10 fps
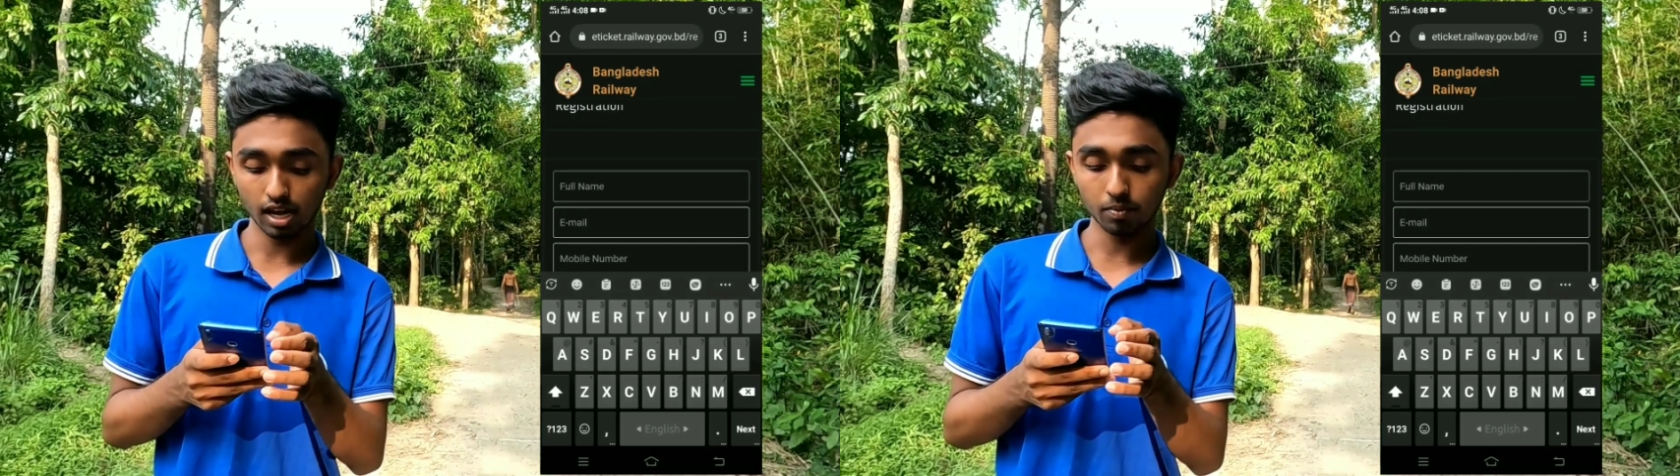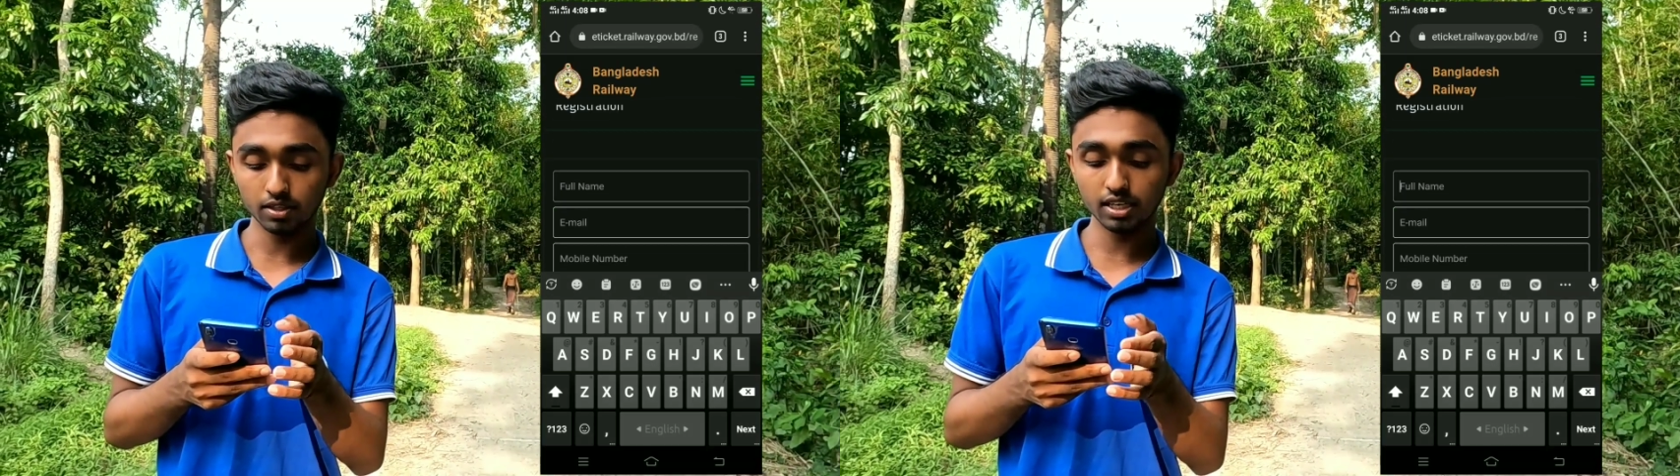
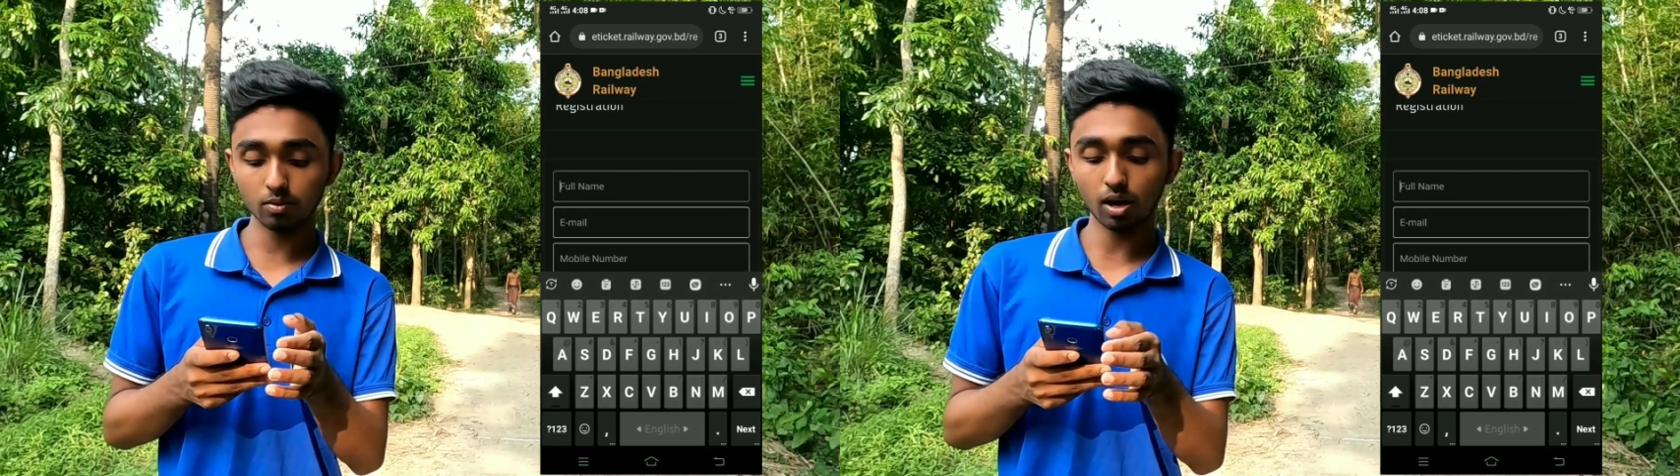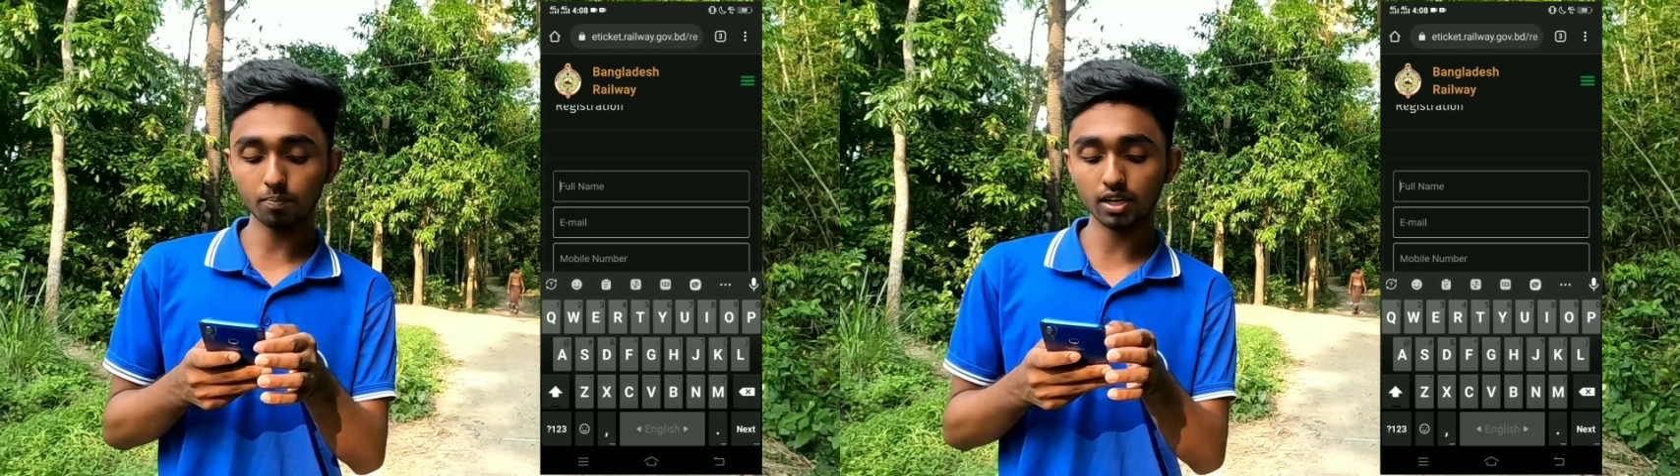আপনাদেরকে
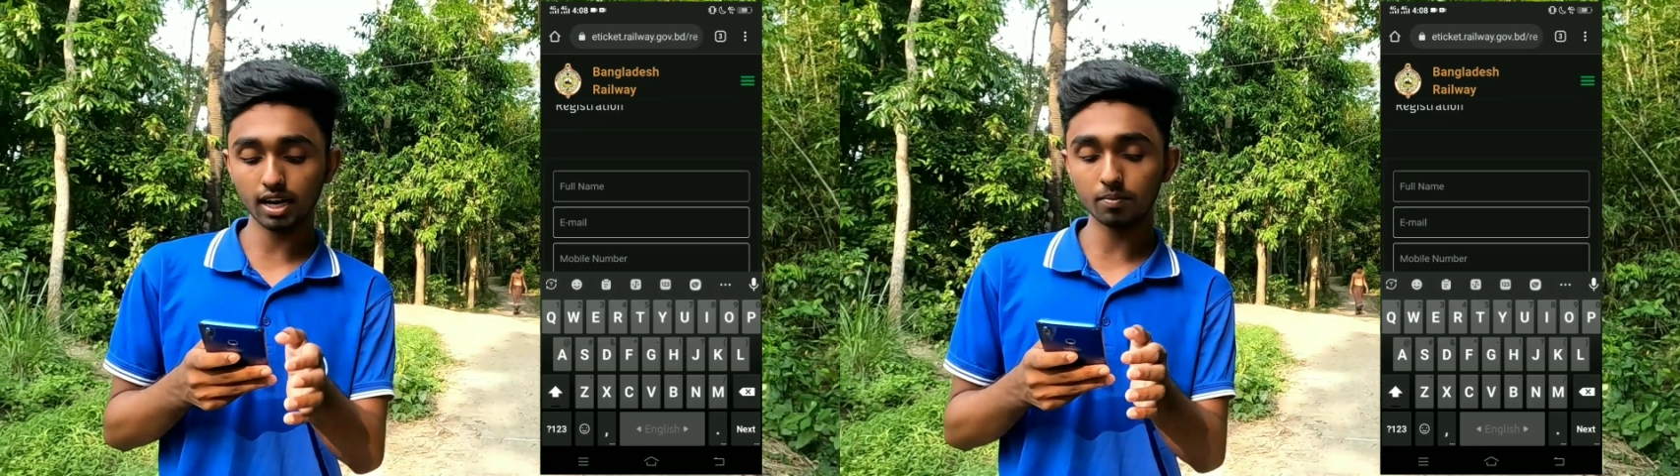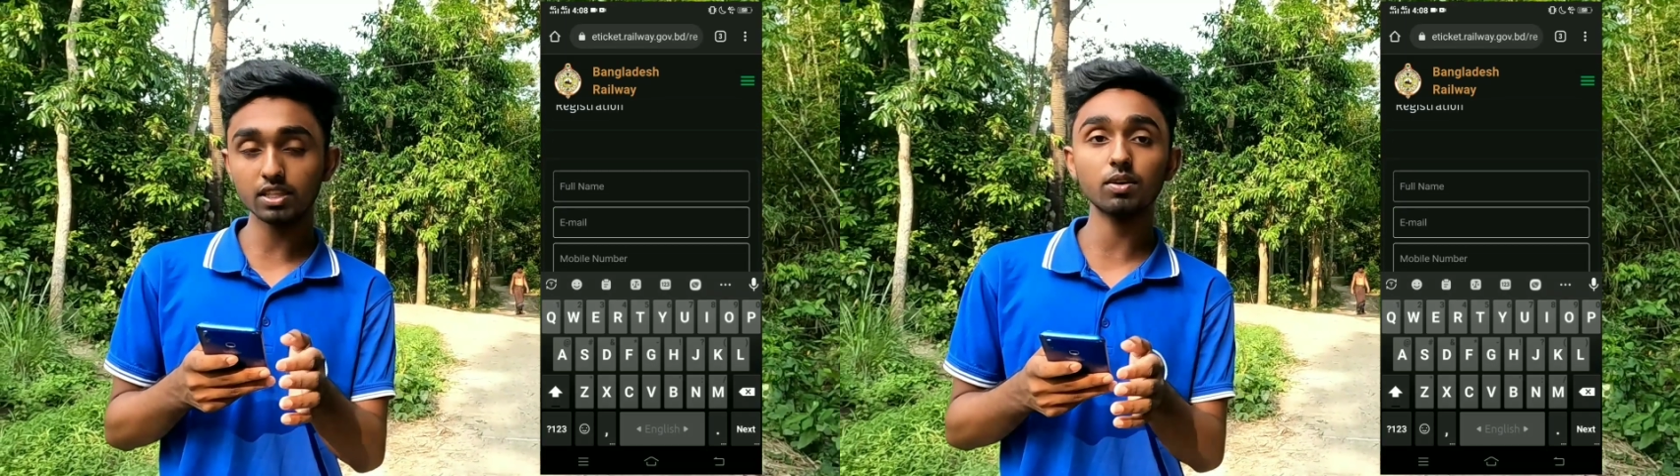আপনার
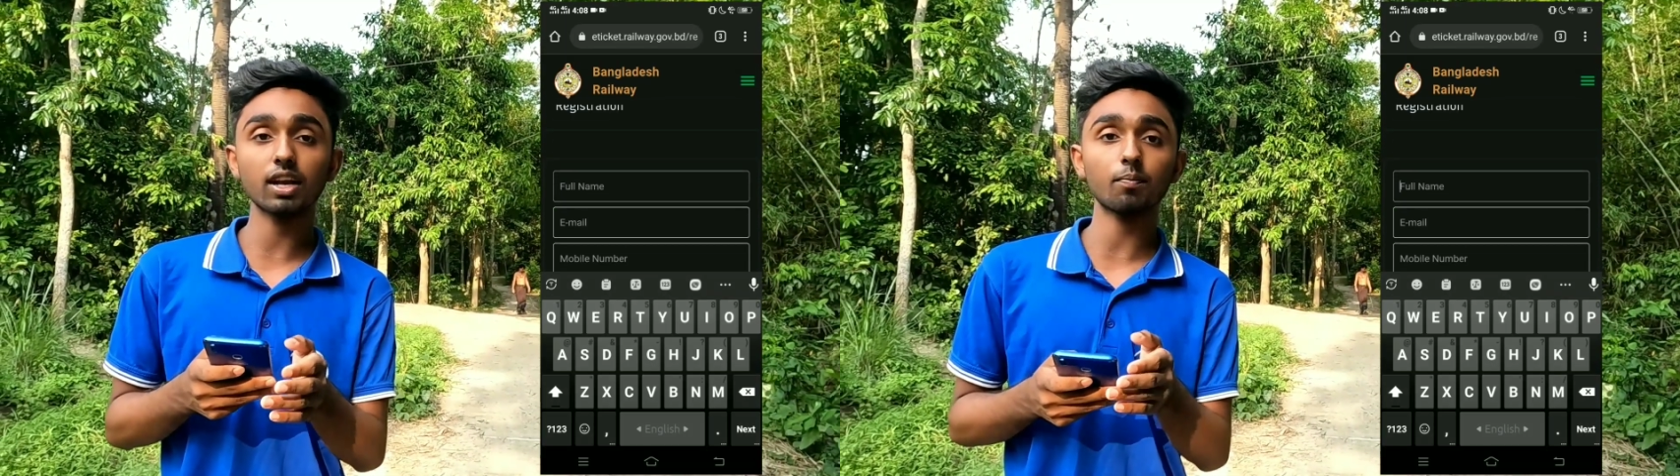নাম দিবেন